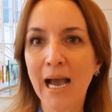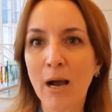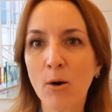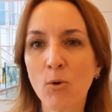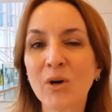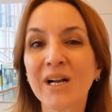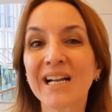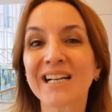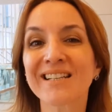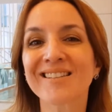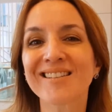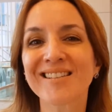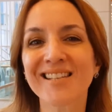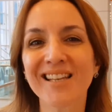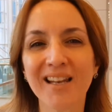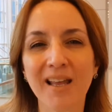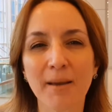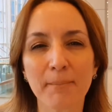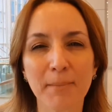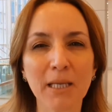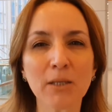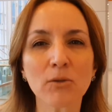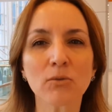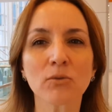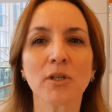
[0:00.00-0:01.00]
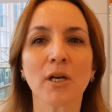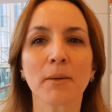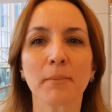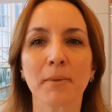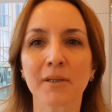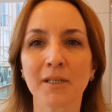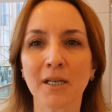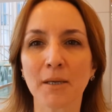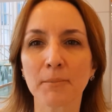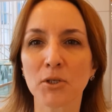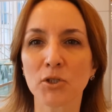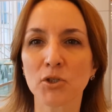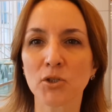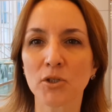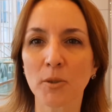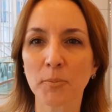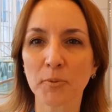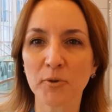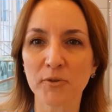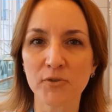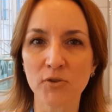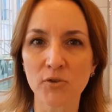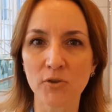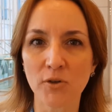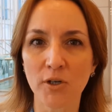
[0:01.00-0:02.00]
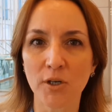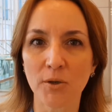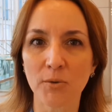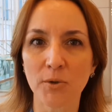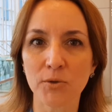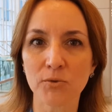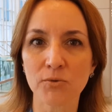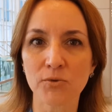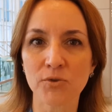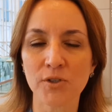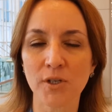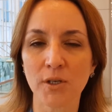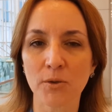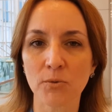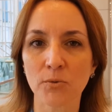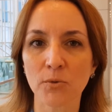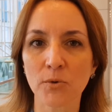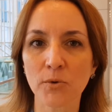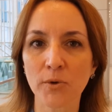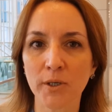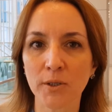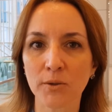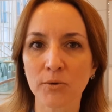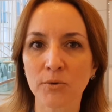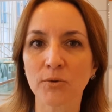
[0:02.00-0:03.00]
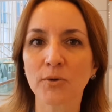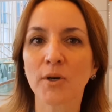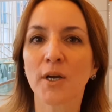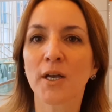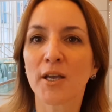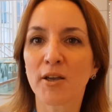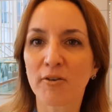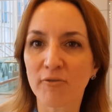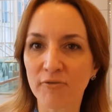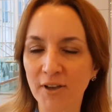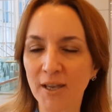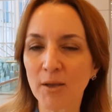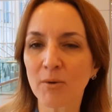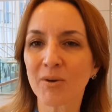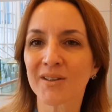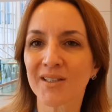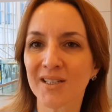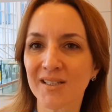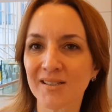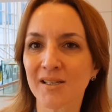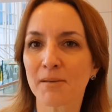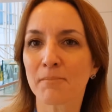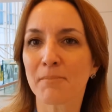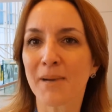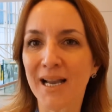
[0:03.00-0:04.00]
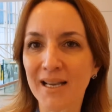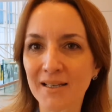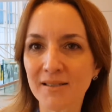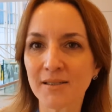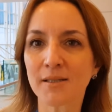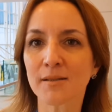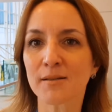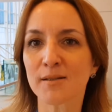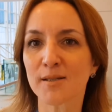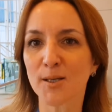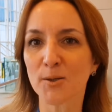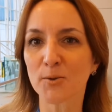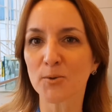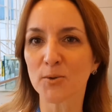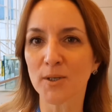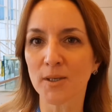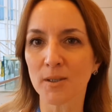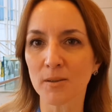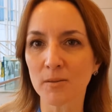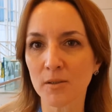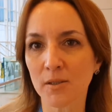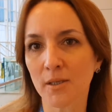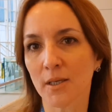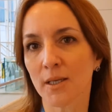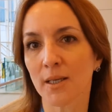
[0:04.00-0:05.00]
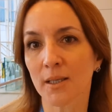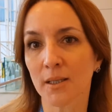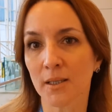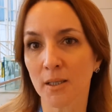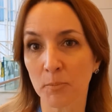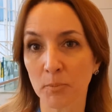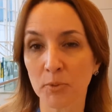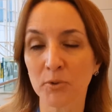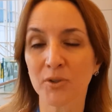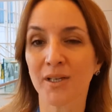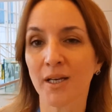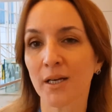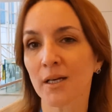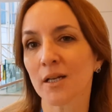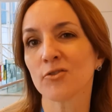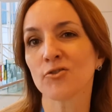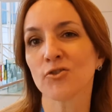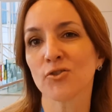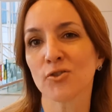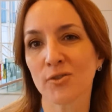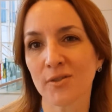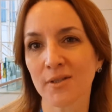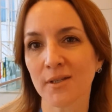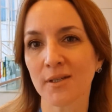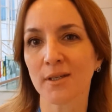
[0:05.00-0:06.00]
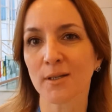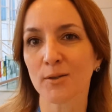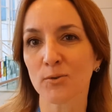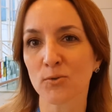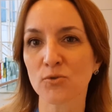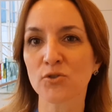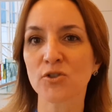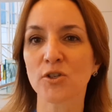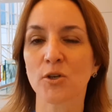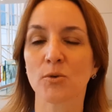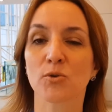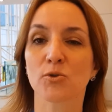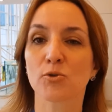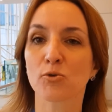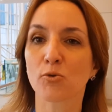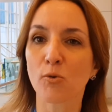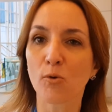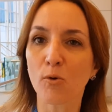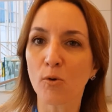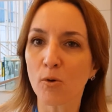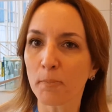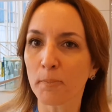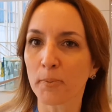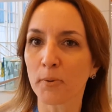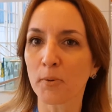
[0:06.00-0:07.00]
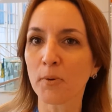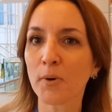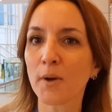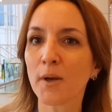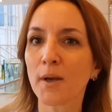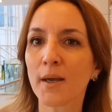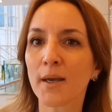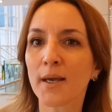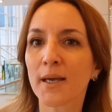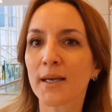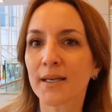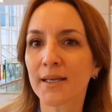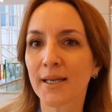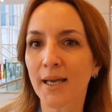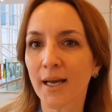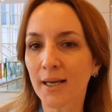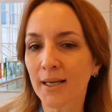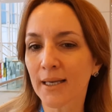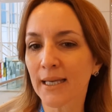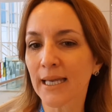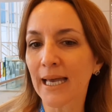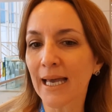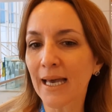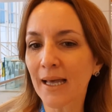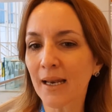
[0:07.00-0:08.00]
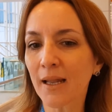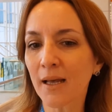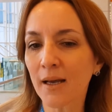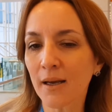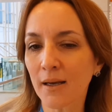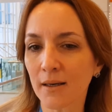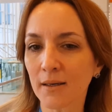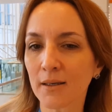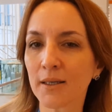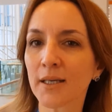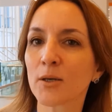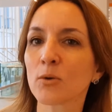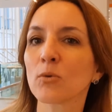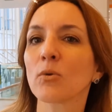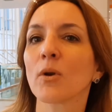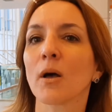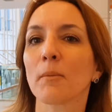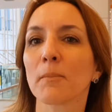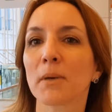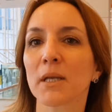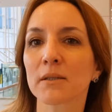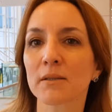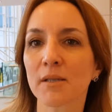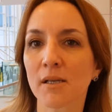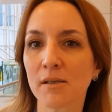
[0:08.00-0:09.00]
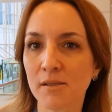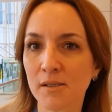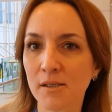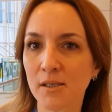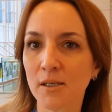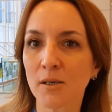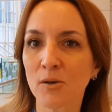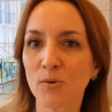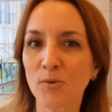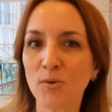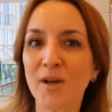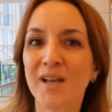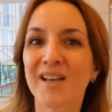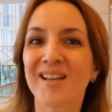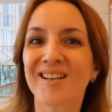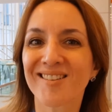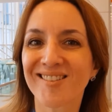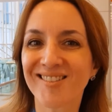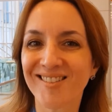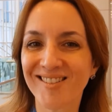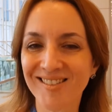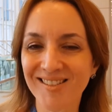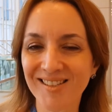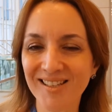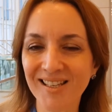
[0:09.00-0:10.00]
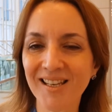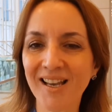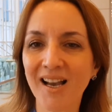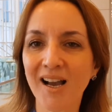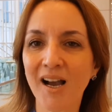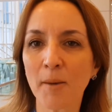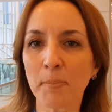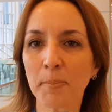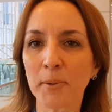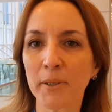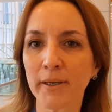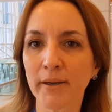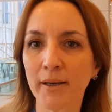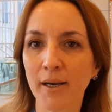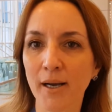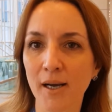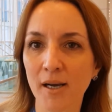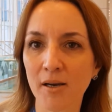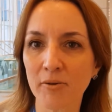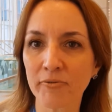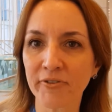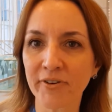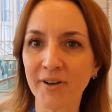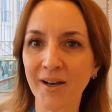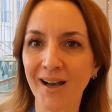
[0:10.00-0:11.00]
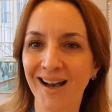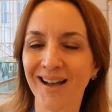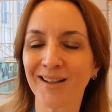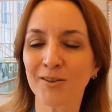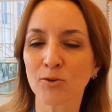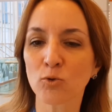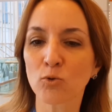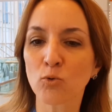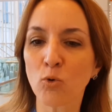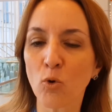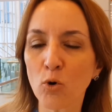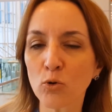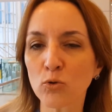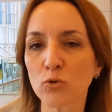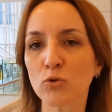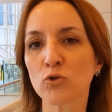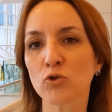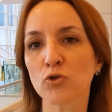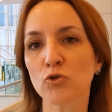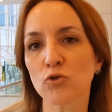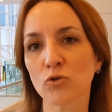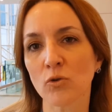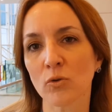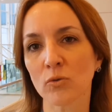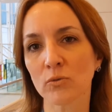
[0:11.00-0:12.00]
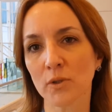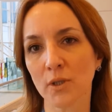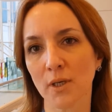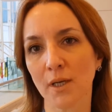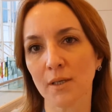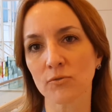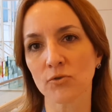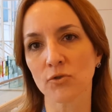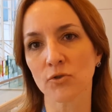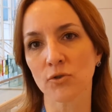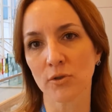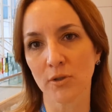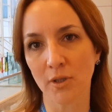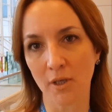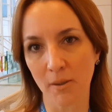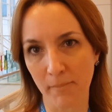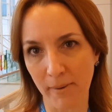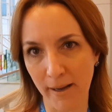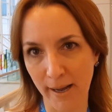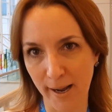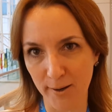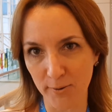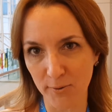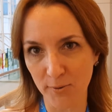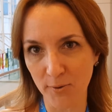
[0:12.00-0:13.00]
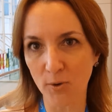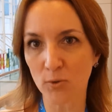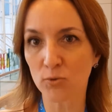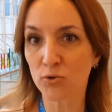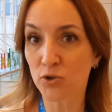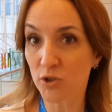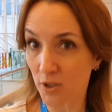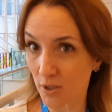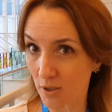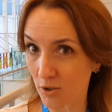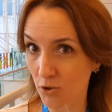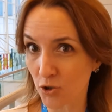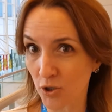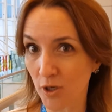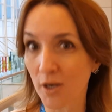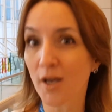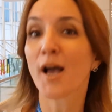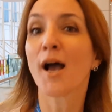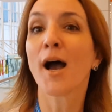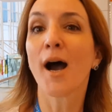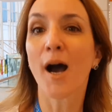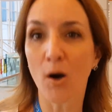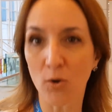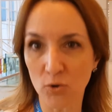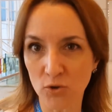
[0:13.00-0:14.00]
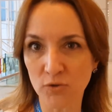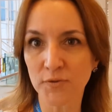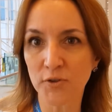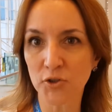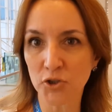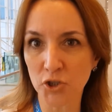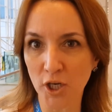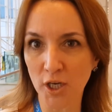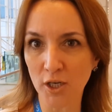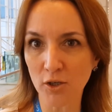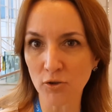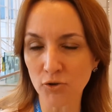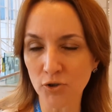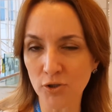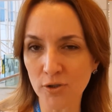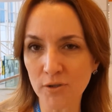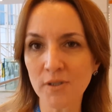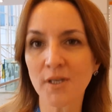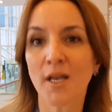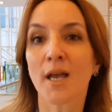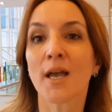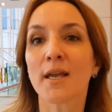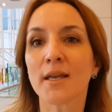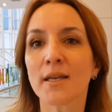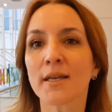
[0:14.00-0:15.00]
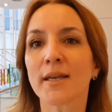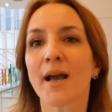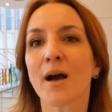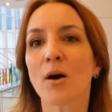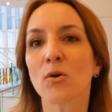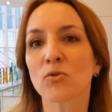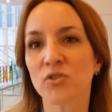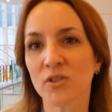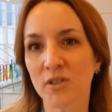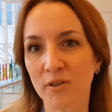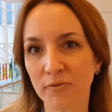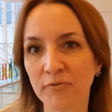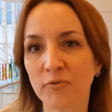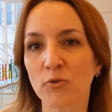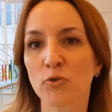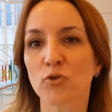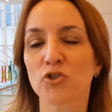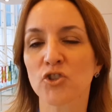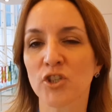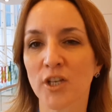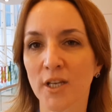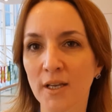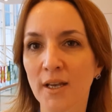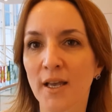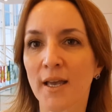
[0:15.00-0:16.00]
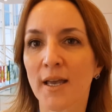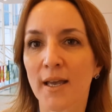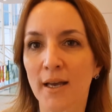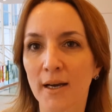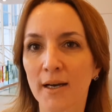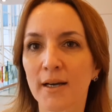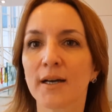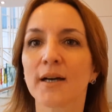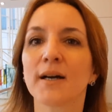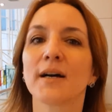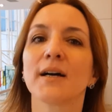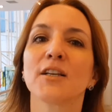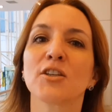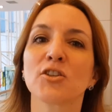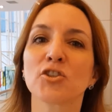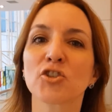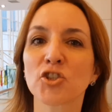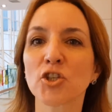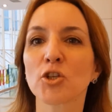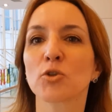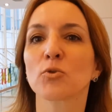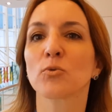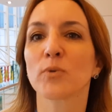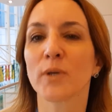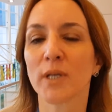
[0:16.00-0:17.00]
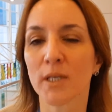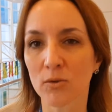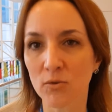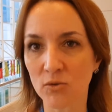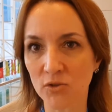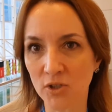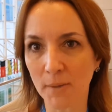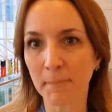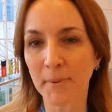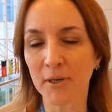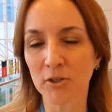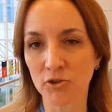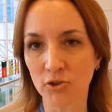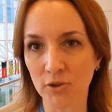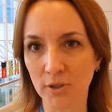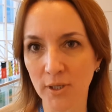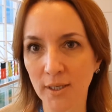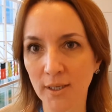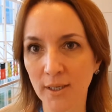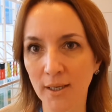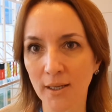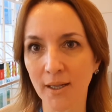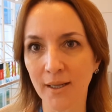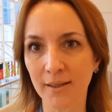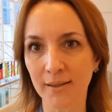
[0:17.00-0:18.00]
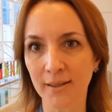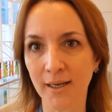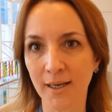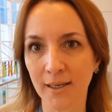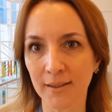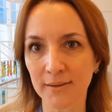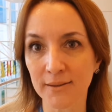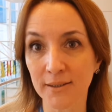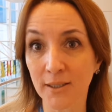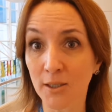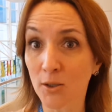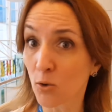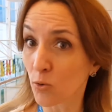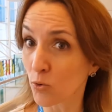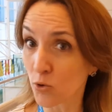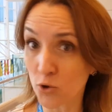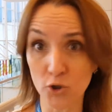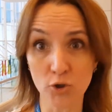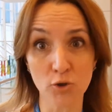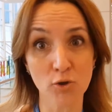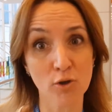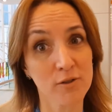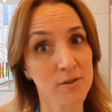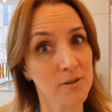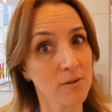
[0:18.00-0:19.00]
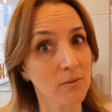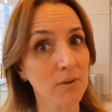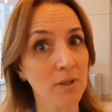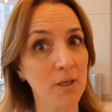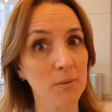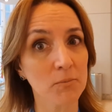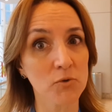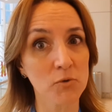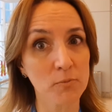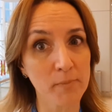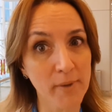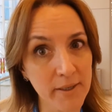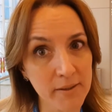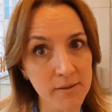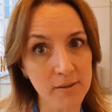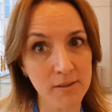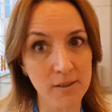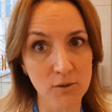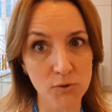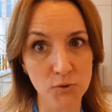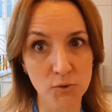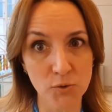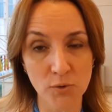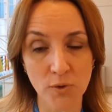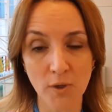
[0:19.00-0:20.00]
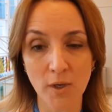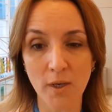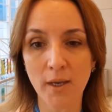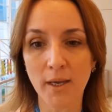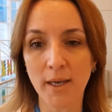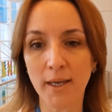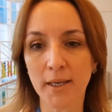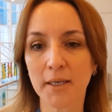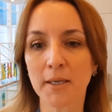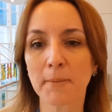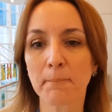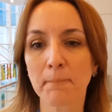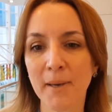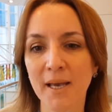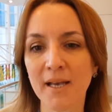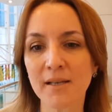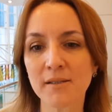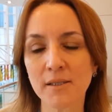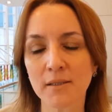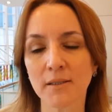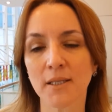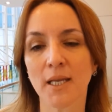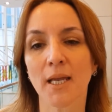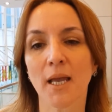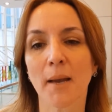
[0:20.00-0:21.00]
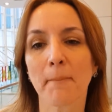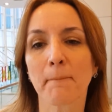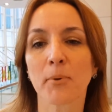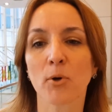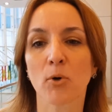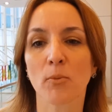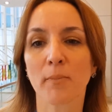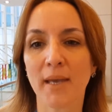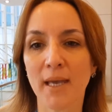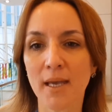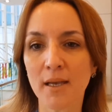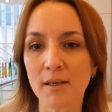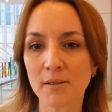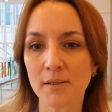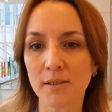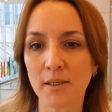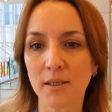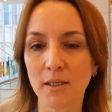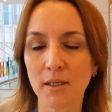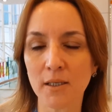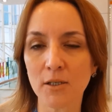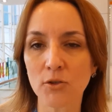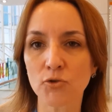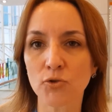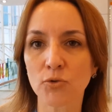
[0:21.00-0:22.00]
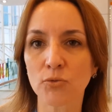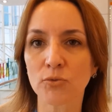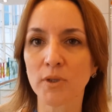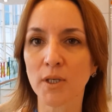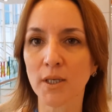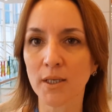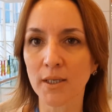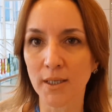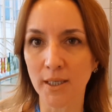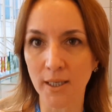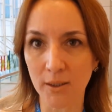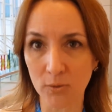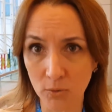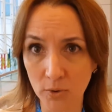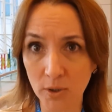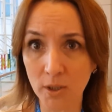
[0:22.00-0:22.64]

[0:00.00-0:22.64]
O cancelamento da, da, medida provisória 808 veio a trazer mais insegurança ainda, porque ela dizia no seu escopo que aquela regulamentação se aplicava a todos os contratos de trabalho, ou seja, aos vigentes e aos que fossem uh, instituídos a partir daquela data. Hoje nós não temos mais isso em que pese tem a promessa aí de um decreto